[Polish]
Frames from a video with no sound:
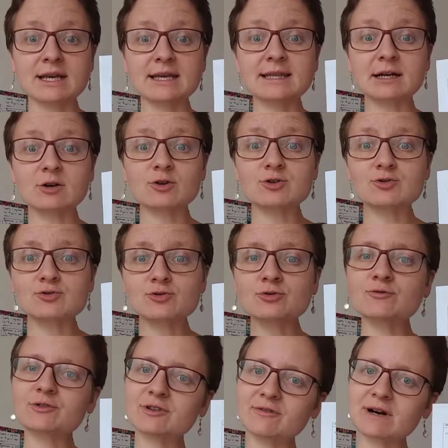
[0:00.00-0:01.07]
I na końcu
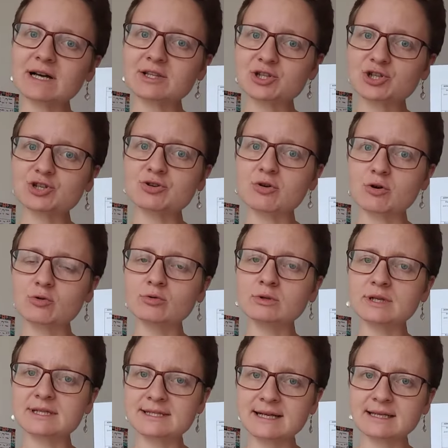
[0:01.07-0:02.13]
znów dwa, trzy
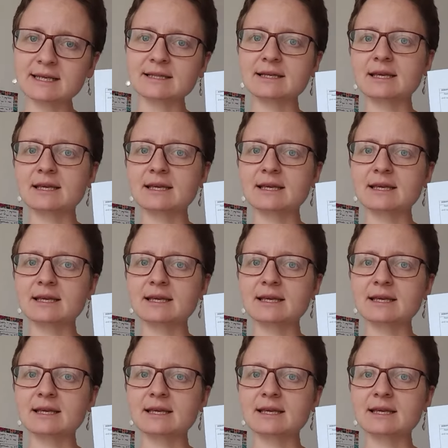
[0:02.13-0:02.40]
ogólne zdania,